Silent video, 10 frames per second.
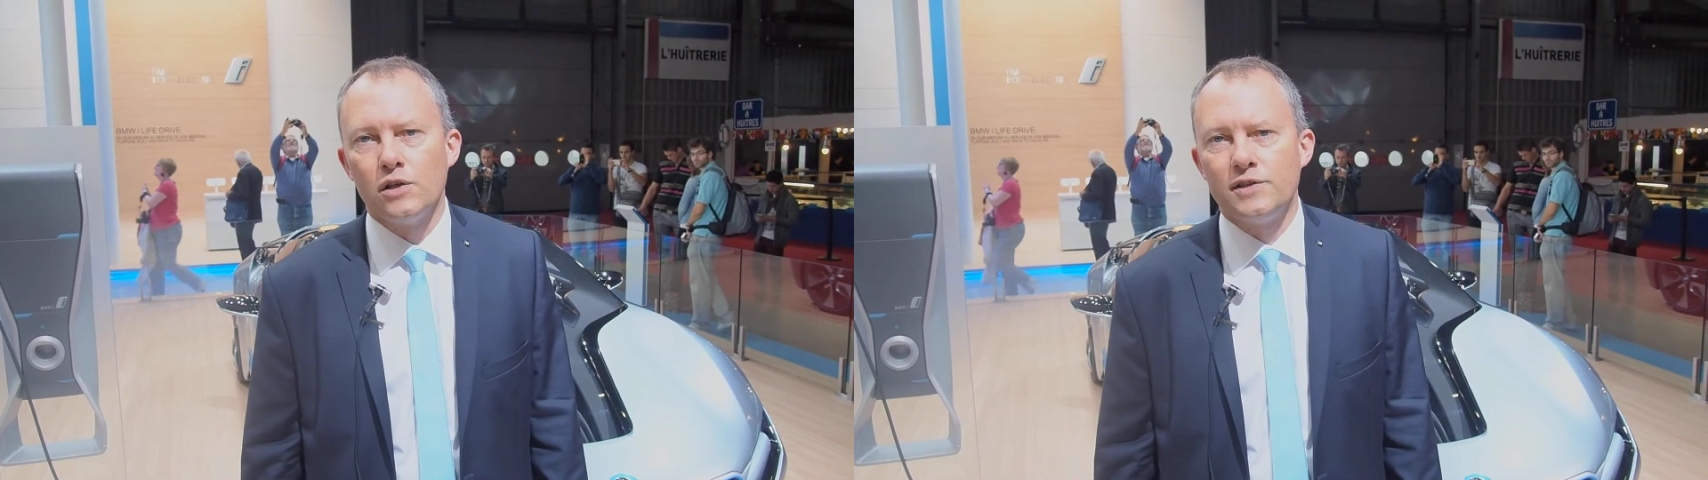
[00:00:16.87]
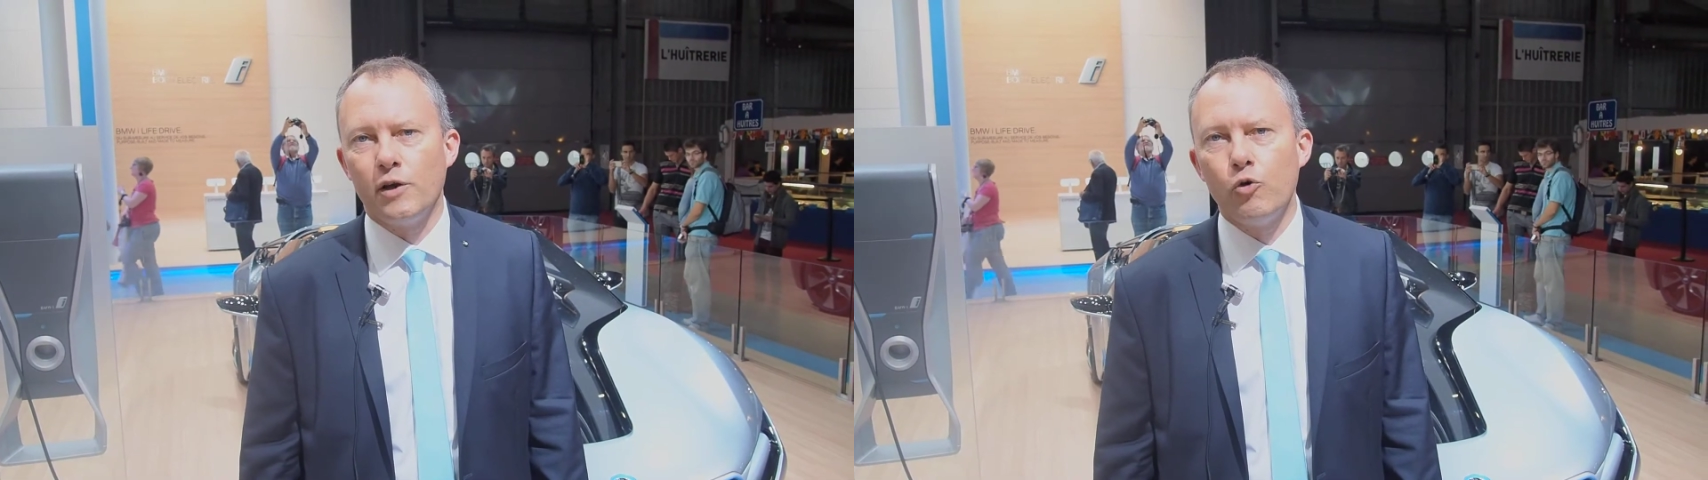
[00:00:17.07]

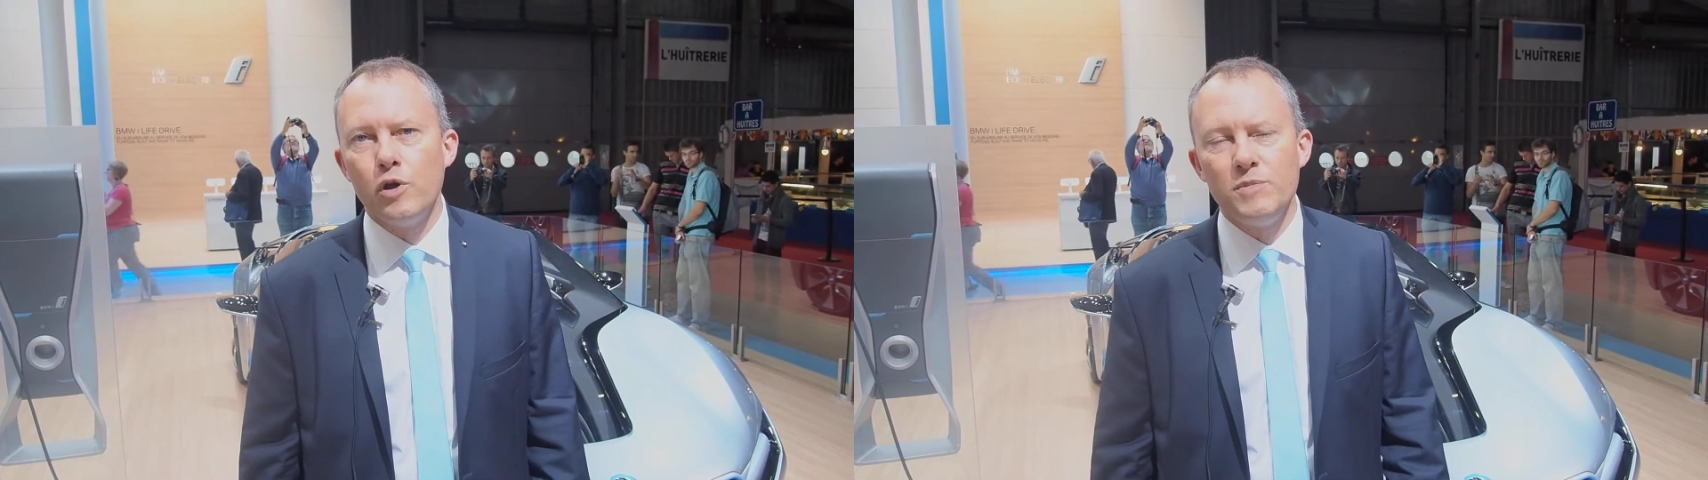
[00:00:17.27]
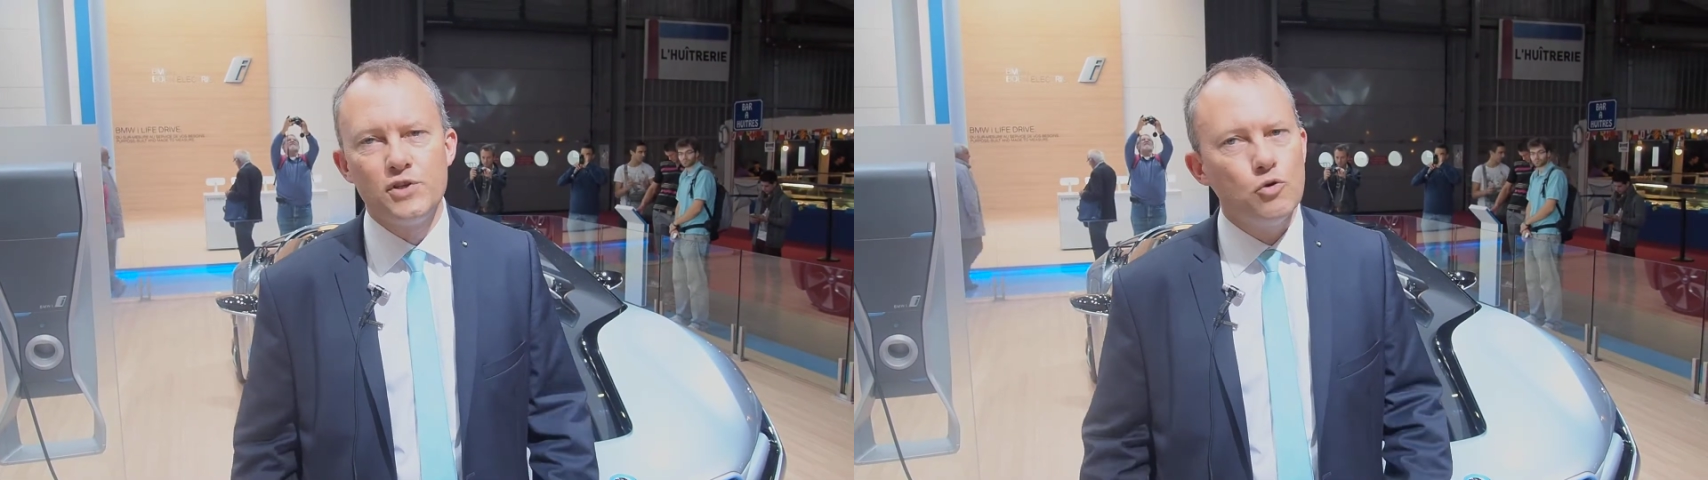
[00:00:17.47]
zéro
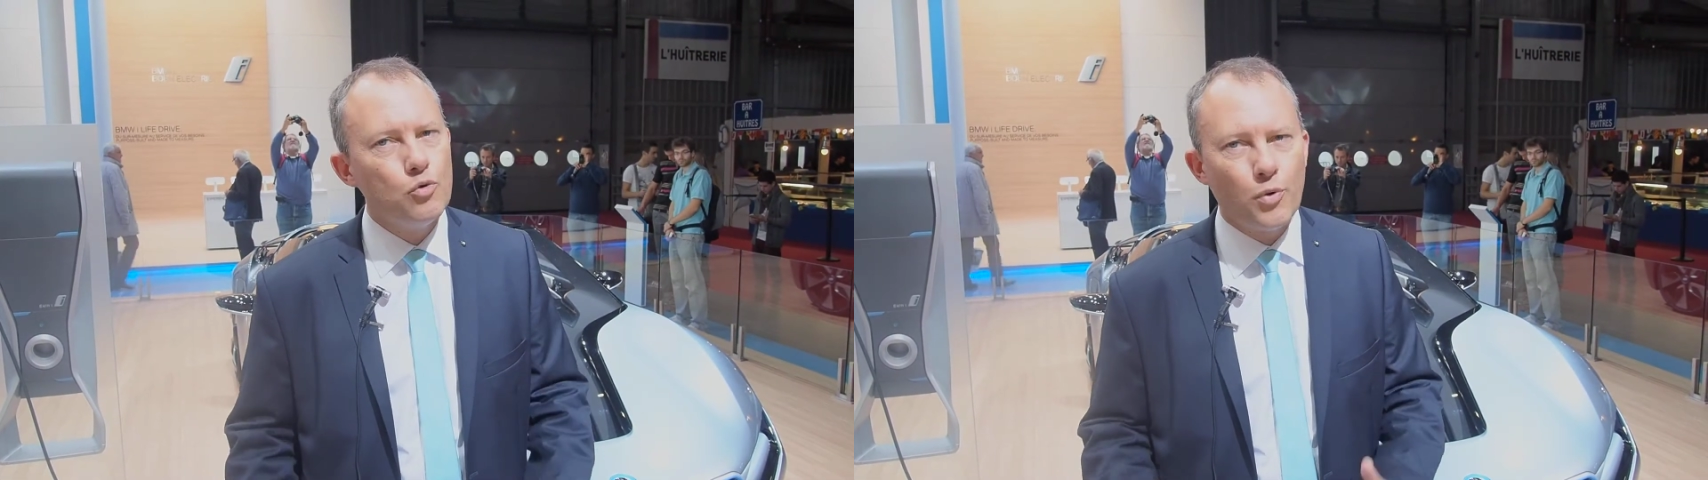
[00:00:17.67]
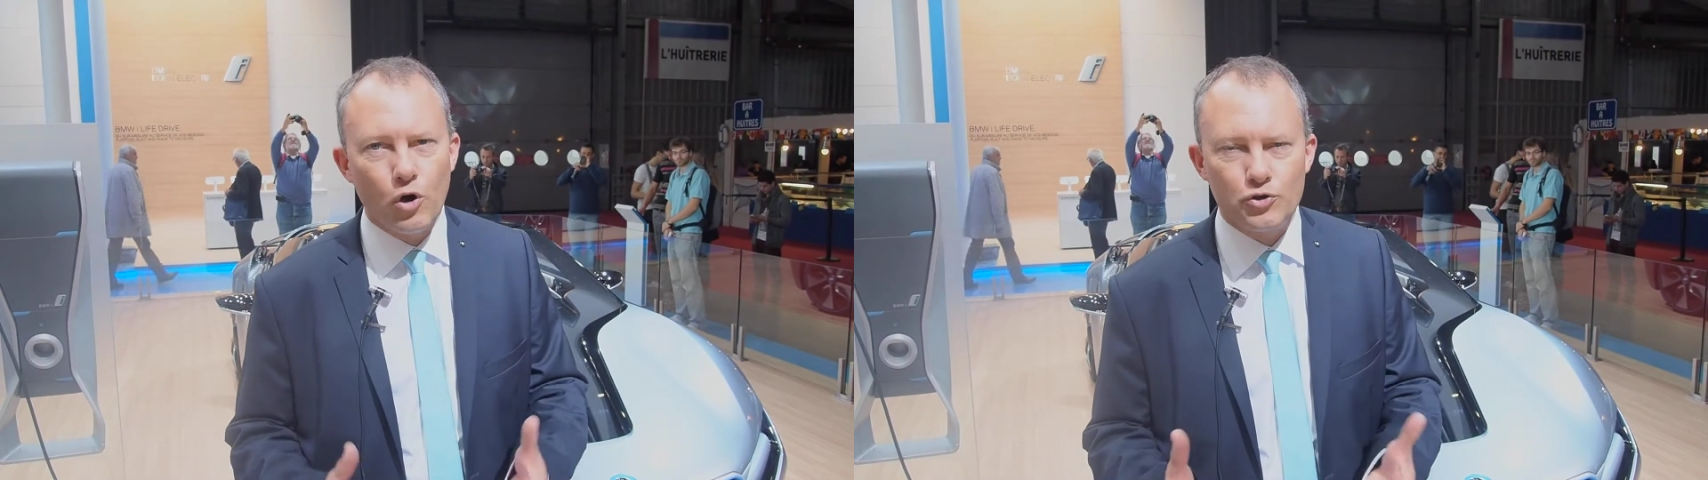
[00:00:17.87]
émission
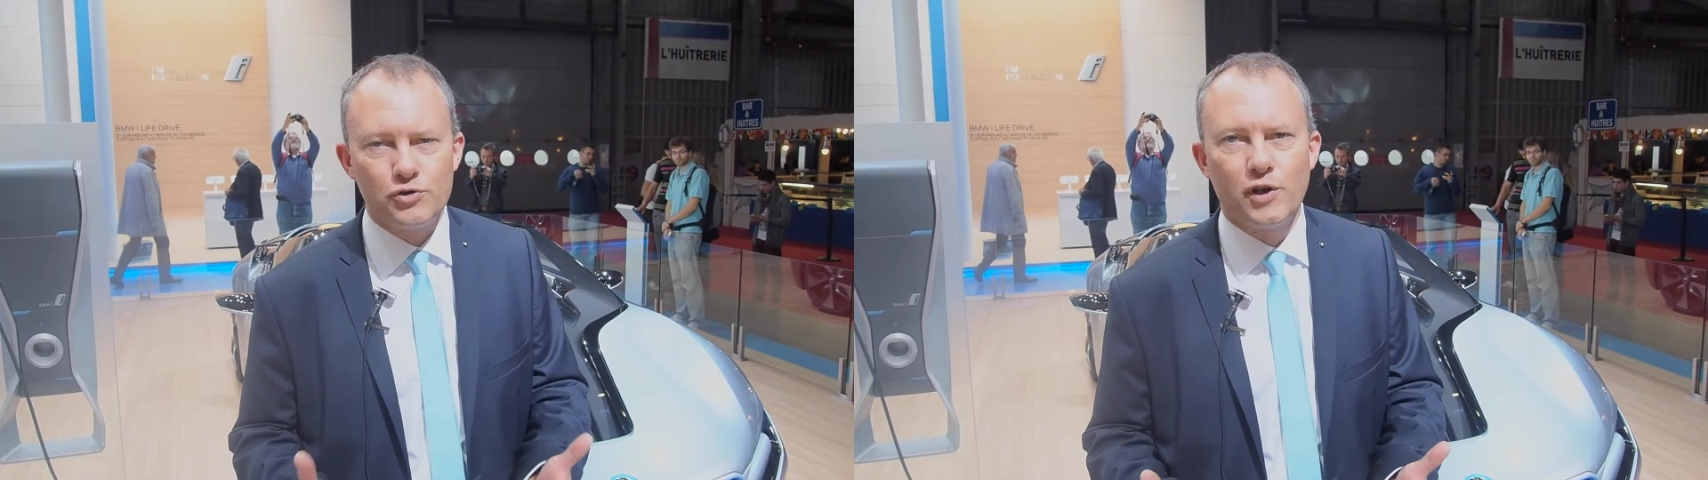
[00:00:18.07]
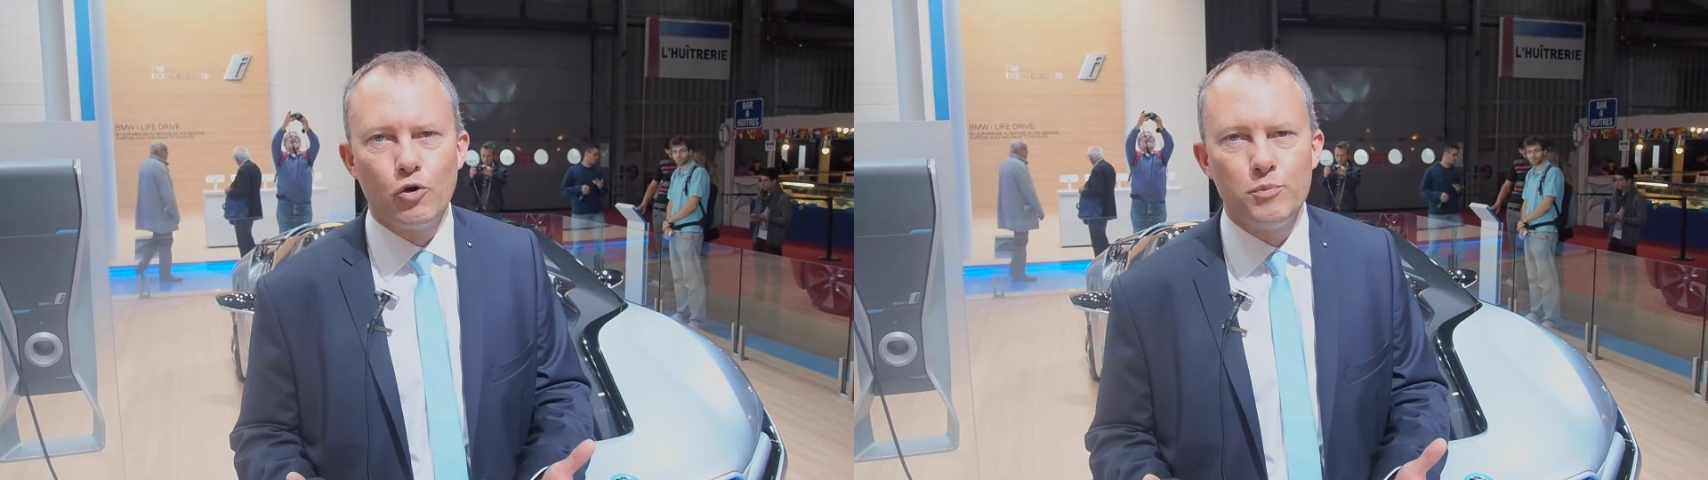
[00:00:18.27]
ou proche du
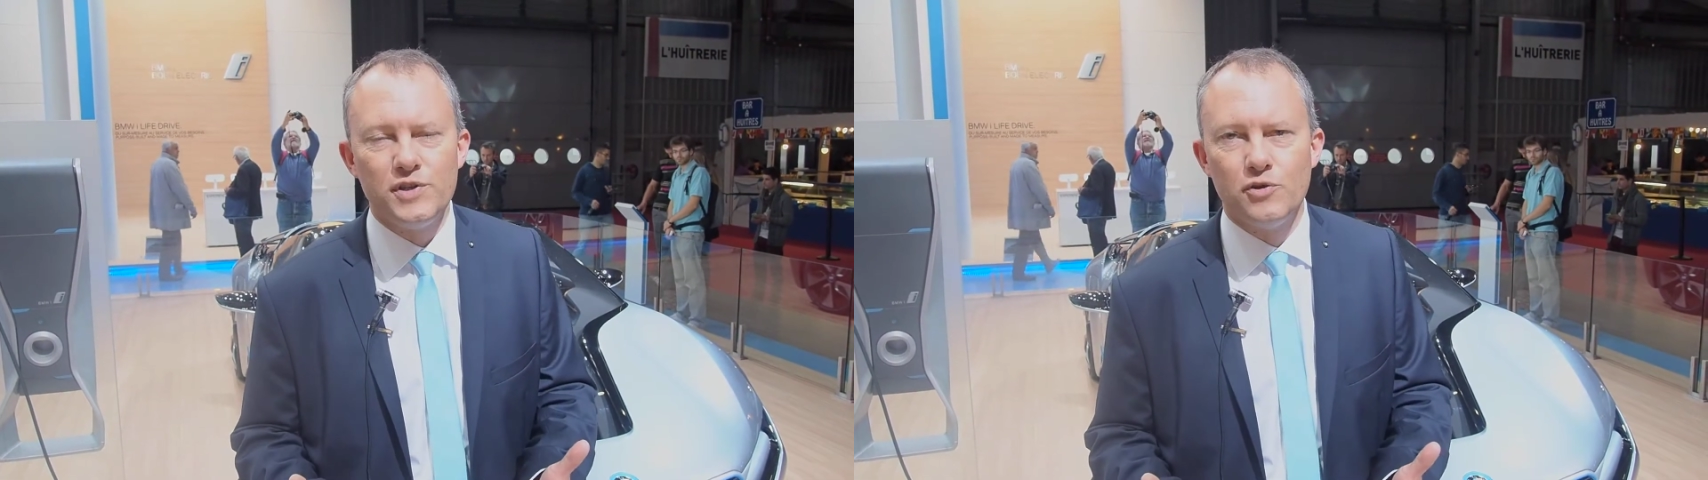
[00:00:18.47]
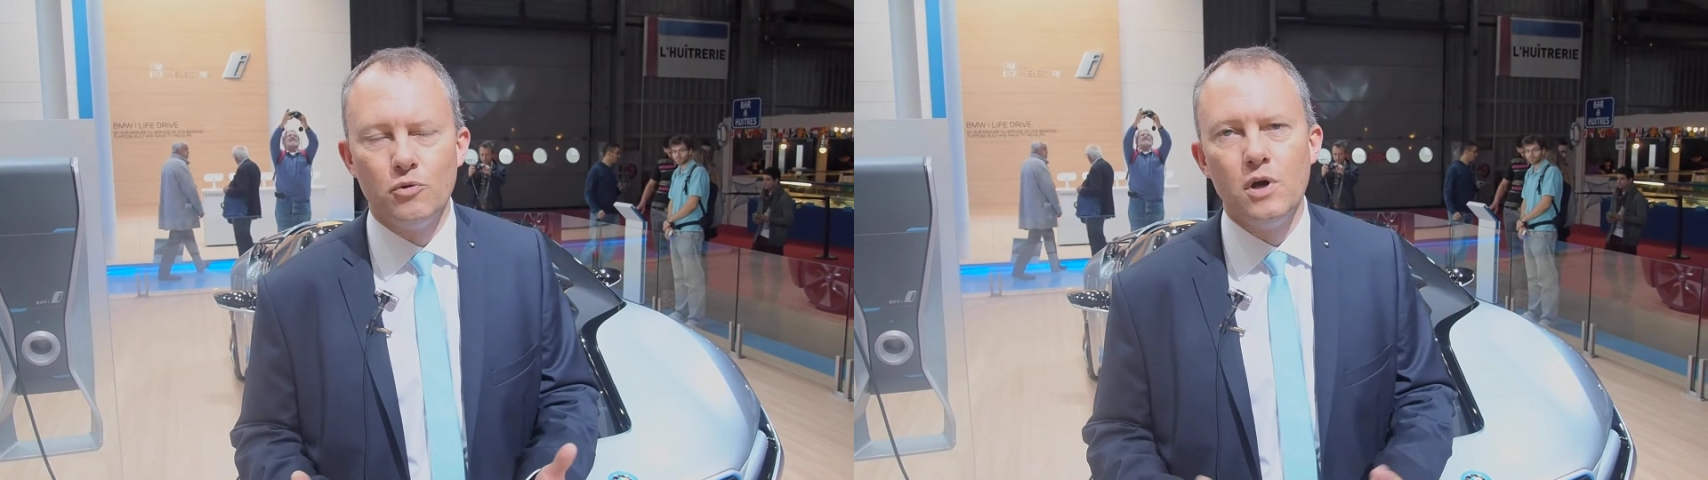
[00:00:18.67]
zéro
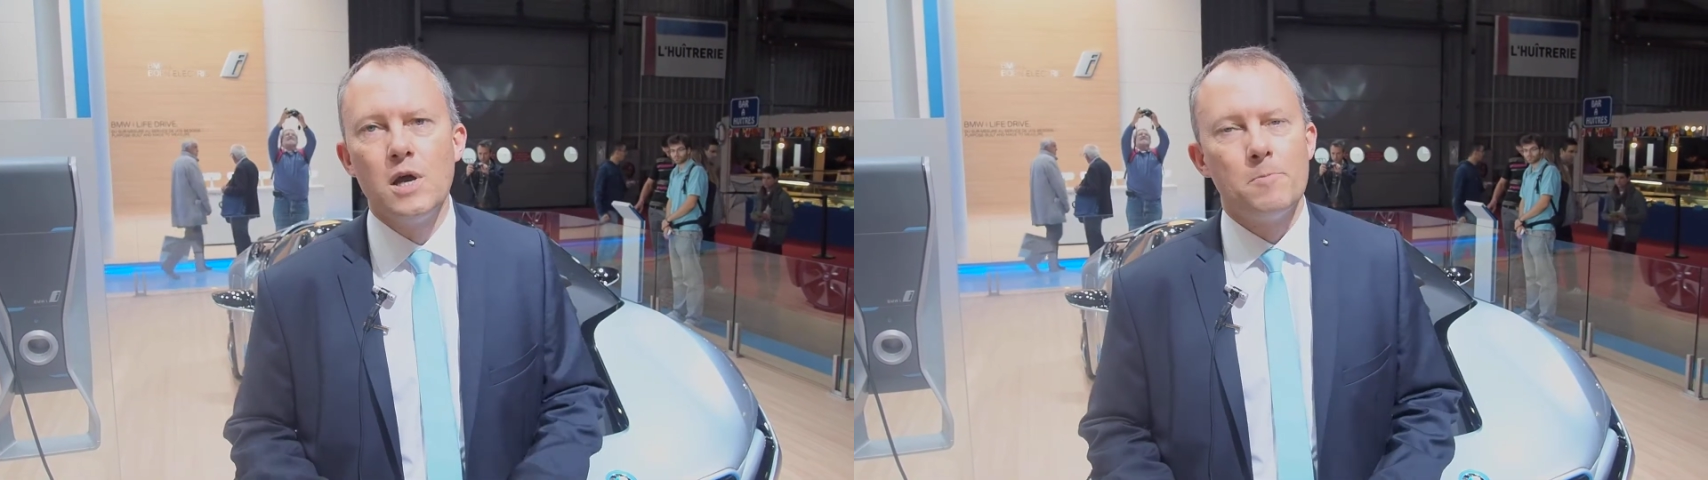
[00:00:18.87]
émission,